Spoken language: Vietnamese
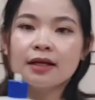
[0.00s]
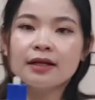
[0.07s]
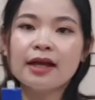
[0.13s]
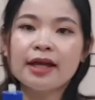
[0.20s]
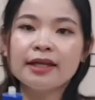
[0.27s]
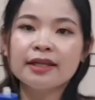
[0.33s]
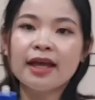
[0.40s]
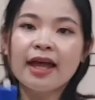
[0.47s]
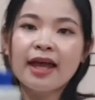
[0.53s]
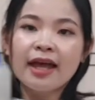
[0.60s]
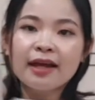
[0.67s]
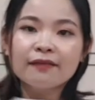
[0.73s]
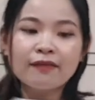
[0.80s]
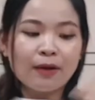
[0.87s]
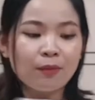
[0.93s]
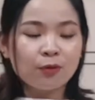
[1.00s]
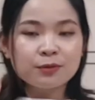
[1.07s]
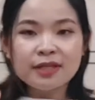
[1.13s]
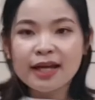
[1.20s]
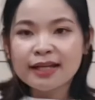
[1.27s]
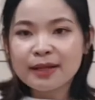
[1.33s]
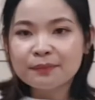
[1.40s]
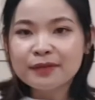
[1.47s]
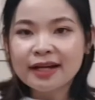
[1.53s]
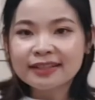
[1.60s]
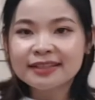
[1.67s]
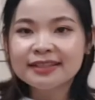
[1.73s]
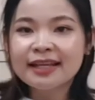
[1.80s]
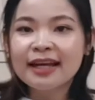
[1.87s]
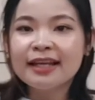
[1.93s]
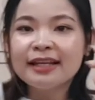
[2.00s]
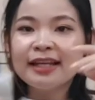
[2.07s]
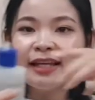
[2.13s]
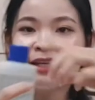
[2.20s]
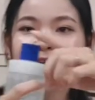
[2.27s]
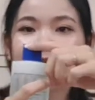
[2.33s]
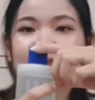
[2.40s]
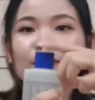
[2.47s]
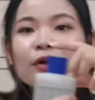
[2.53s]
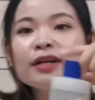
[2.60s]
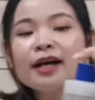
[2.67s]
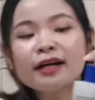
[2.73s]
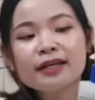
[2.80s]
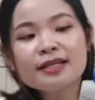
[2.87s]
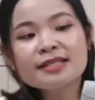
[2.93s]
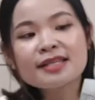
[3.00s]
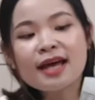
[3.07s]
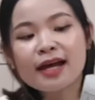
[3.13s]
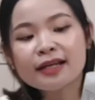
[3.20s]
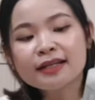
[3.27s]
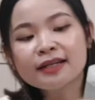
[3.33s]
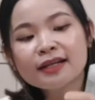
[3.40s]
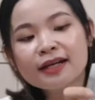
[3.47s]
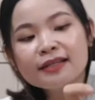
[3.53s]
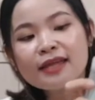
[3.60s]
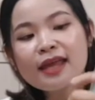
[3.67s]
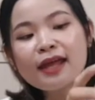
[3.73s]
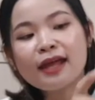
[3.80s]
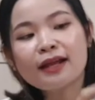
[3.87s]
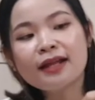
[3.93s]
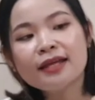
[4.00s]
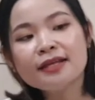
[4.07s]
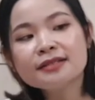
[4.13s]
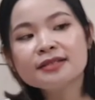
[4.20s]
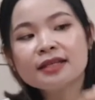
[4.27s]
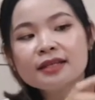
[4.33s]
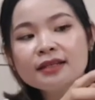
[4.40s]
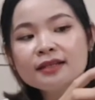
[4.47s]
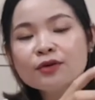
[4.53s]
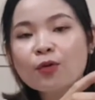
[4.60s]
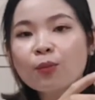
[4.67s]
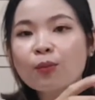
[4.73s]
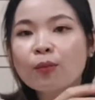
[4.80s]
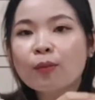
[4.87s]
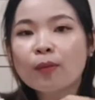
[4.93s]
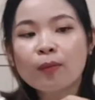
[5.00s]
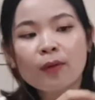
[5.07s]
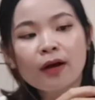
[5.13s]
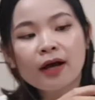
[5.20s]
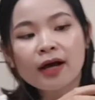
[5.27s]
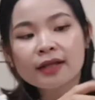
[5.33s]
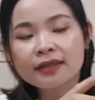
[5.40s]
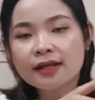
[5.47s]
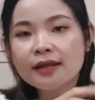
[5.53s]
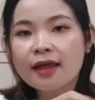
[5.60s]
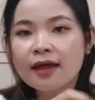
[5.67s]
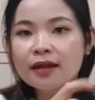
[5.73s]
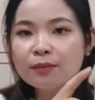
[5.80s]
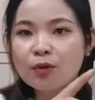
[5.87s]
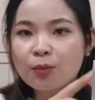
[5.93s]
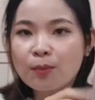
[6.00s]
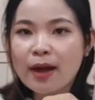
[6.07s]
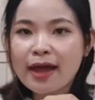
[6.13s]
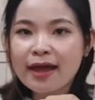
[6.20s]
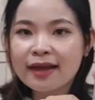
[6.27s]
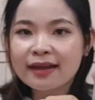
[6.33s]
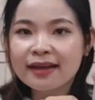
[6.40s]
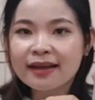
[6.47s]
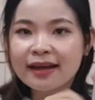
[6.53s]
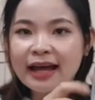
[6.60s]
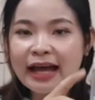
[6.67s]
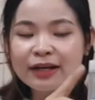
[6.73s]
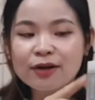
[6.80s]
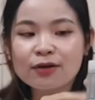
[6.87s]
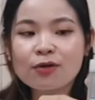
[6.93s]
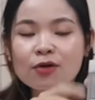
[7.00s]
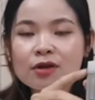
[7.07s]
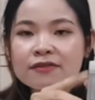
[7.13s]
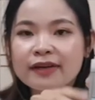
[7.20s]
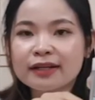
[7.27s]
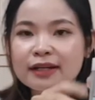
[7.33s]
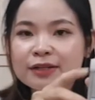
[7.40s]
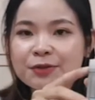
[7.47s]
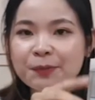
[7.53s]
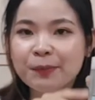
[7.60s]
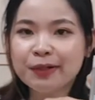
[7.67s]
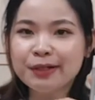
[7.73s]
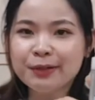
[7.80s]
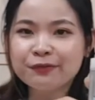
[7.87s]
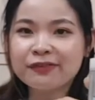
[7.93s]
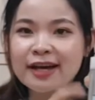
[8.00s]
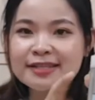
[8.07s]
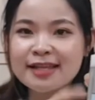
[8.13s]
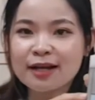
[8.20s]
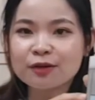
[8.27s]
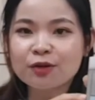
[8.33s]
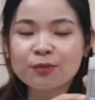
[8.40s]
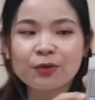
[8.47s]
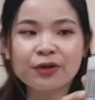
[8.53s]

đây và một chai đậm đặc như vậy thì mỗi lần yến xài á, ở nhà là yến chỉ dùng à, tỷ lệ là 13 à nó có cái vạch để cho mình pha sẵn luôn